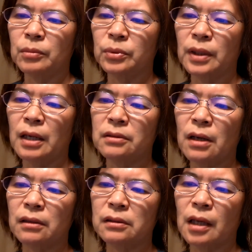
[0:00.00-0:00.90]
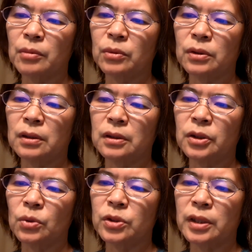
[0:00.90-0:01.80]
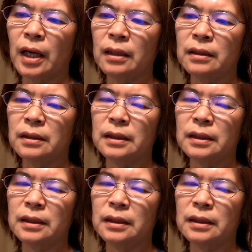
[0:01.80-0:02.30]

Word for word: 不但让萨摩尔忧伤，